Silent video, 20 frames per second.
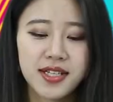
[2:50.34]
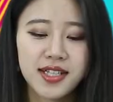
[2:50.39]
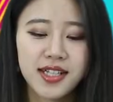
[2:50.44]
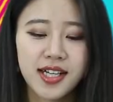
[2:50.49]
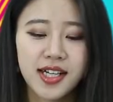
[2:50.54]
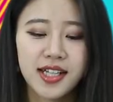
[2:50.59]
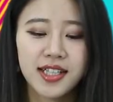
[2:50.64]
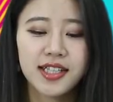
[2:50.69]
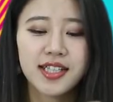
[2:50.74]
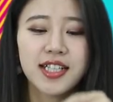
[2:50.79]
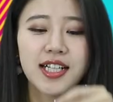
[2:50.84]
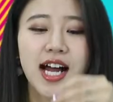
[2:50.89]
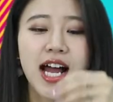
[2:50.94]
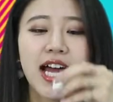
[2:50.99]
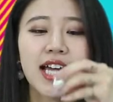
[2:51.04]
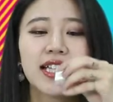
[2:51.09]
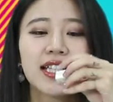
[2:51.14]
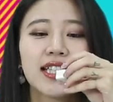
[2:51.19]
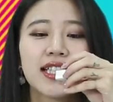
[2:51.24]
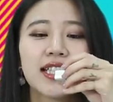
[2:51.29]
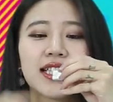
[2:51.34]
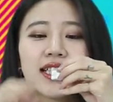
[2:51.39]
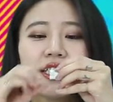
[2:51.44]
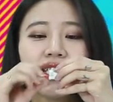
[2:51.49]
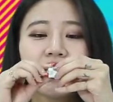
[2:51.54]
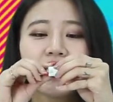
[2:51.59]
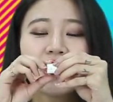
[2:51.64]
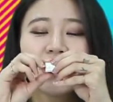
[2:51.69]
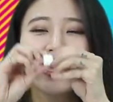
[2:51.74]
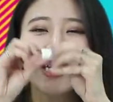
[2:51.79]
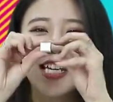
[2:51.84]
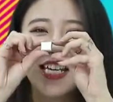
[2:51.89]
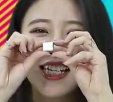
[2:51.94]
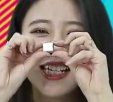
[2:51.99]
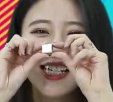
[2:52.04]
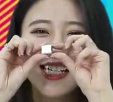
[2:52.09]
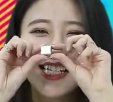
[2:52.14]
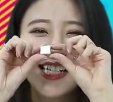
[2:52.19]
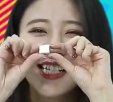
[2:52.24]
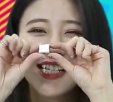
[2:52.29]
是很可爱的
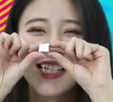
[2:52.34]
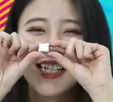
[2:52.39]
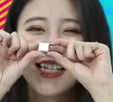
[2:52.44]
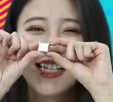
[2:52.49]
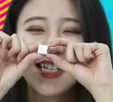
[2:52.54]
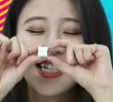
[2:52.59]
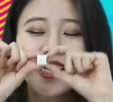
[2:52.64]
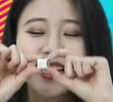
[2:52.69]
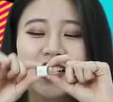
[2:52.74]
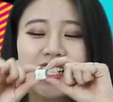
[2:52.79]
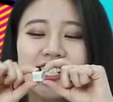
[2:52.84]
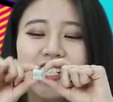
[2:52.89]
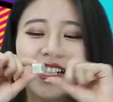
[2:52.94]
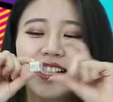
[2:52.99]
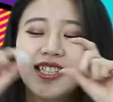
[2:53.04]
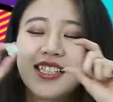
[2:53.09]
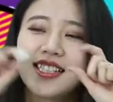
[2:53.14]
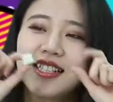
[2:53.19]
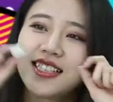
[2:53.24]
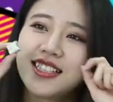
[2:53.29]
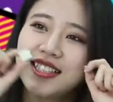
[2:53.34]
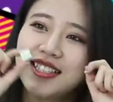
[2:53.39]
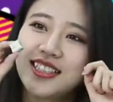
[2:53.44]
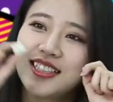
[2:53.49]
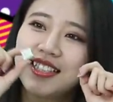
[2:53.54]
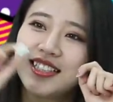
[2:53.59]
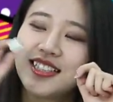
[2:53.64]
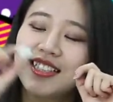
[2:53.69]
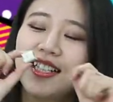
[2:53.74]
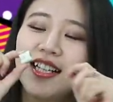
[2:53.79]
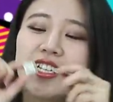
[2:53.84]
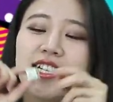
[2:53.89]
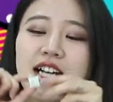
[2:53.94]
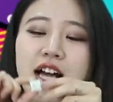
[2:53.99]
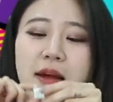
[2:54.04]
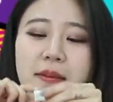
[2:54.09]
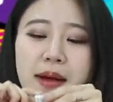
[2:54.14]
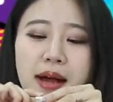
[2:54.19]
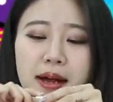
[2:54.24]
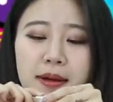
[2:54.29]
银色，可
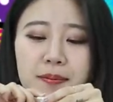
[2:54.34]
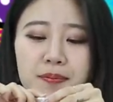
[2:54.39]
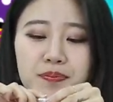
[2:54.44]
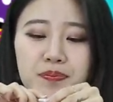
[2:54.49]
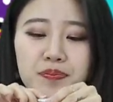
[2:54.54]
爱吧？